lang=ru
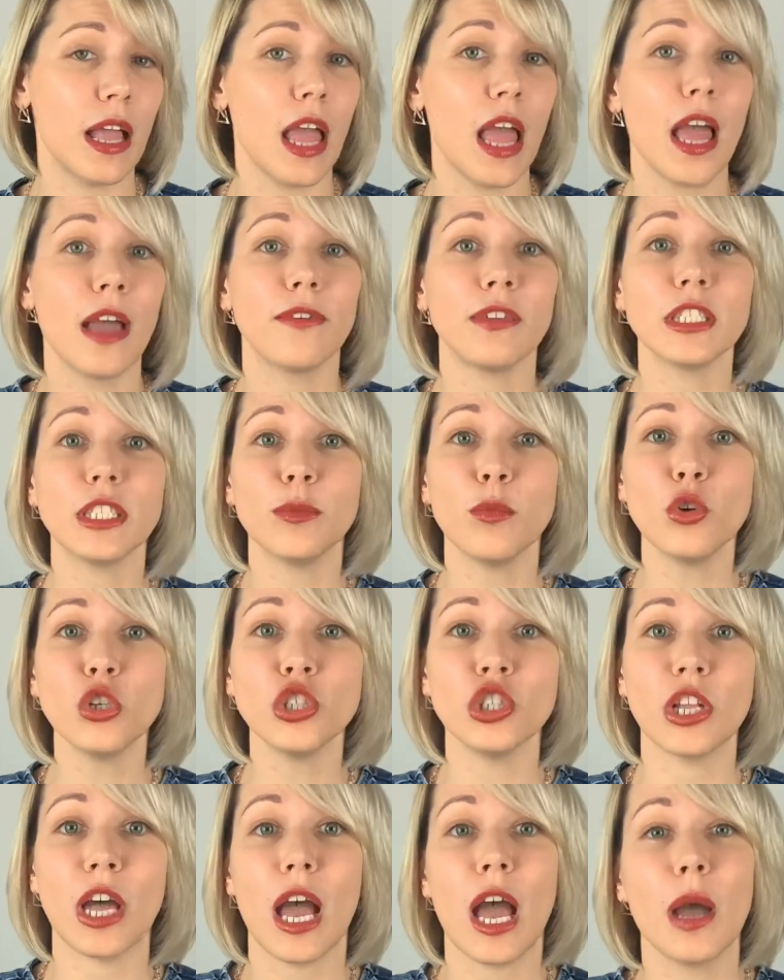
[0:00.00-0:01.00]

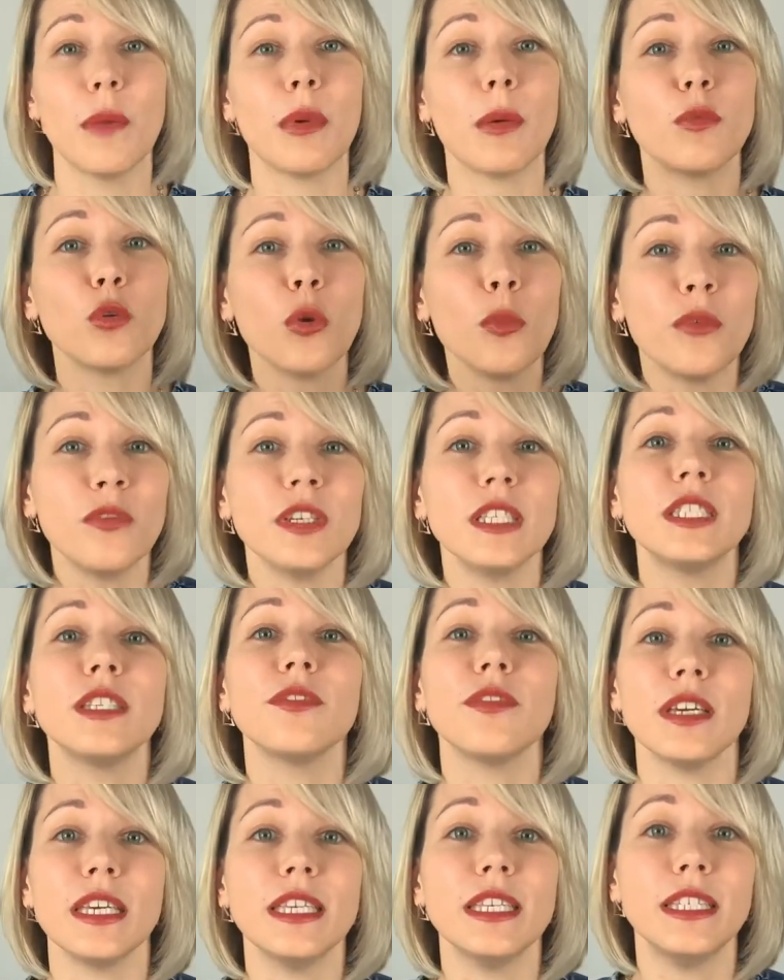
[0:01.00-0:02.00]
Возможно, попробовать
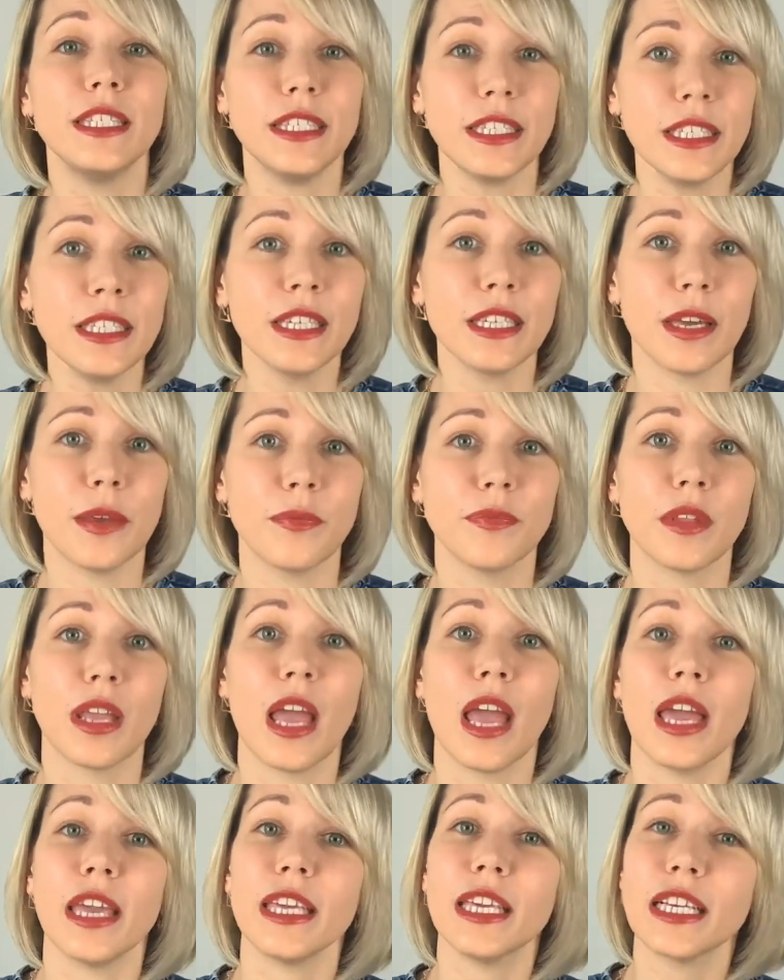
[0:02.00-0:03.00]
свои силы
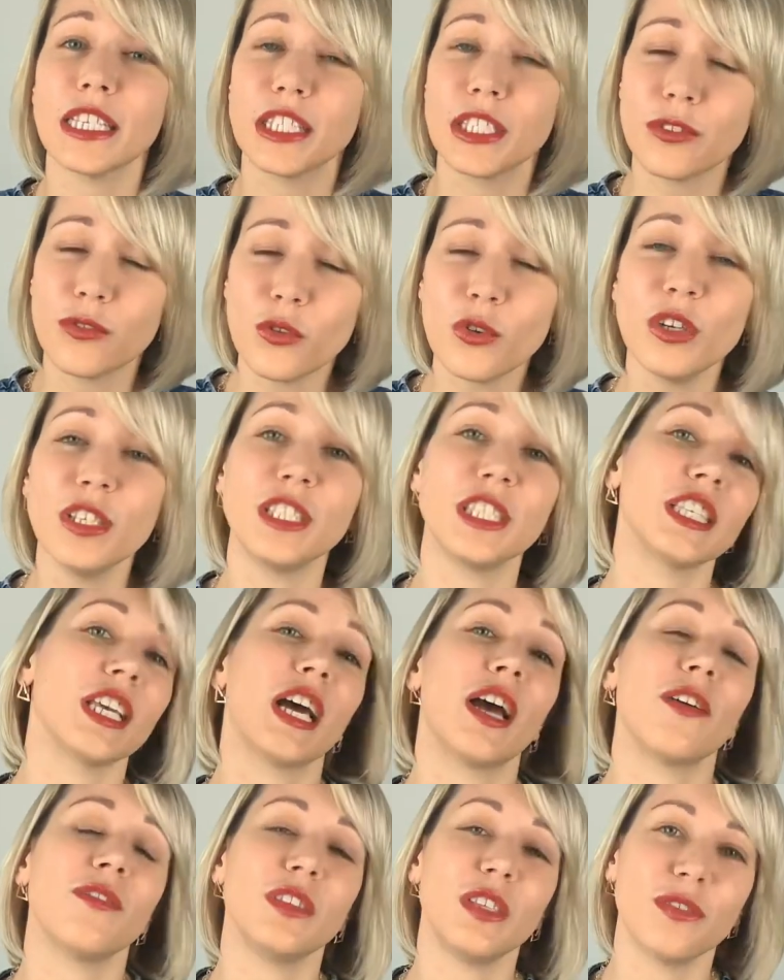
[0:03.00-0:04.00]
и освоиться
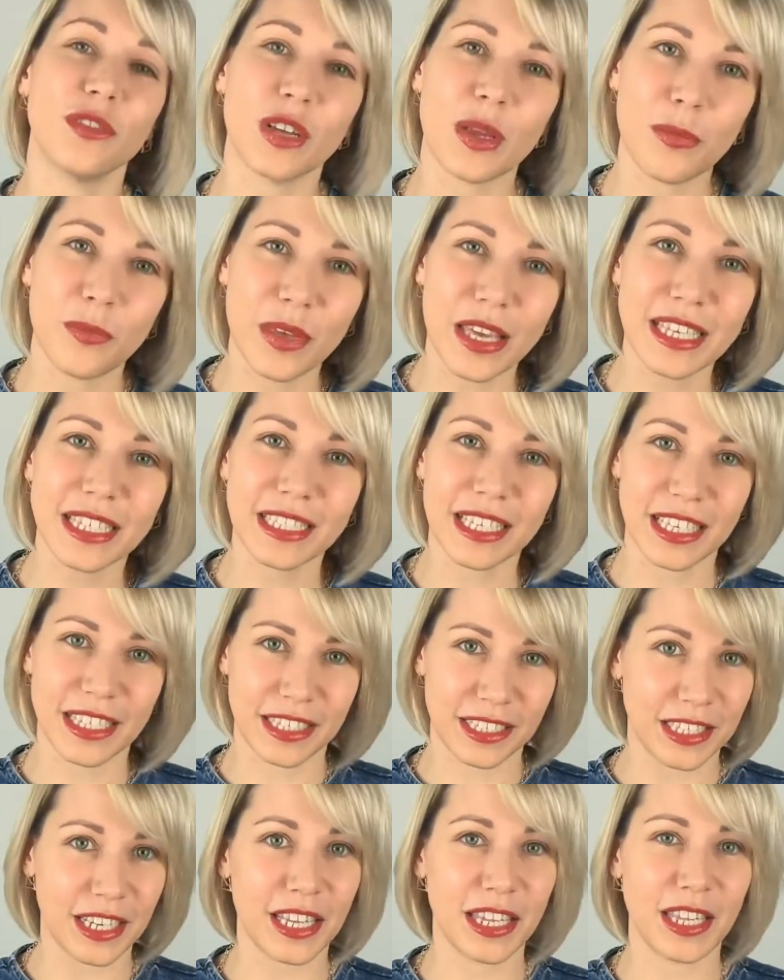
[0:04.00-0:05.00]
в европейской
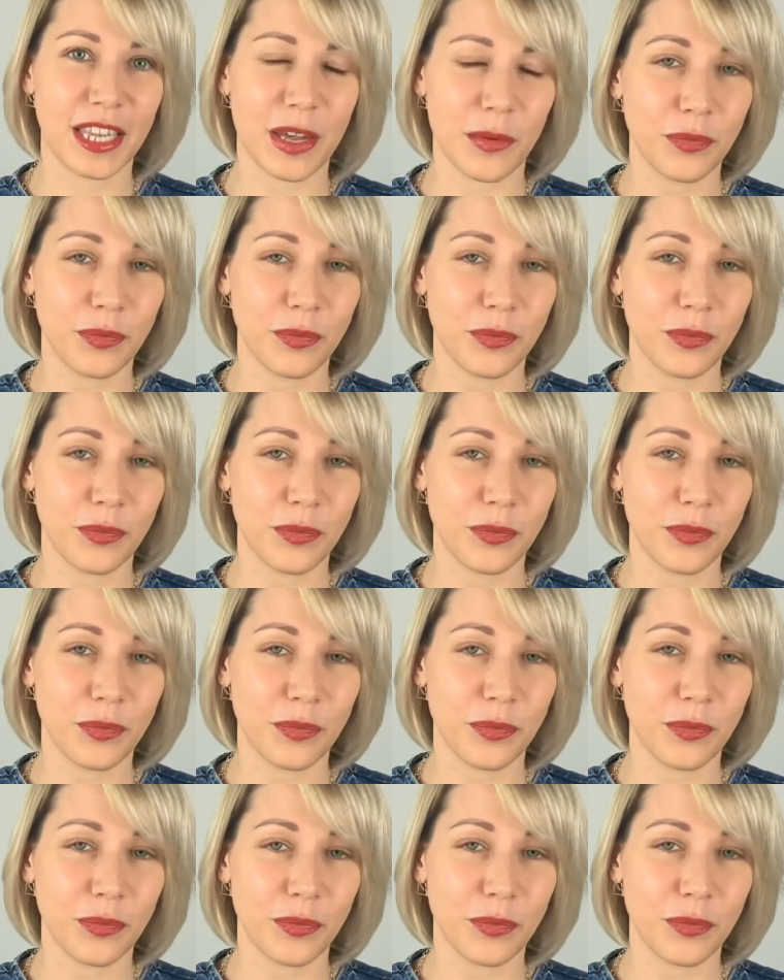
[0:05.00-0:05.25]
стране.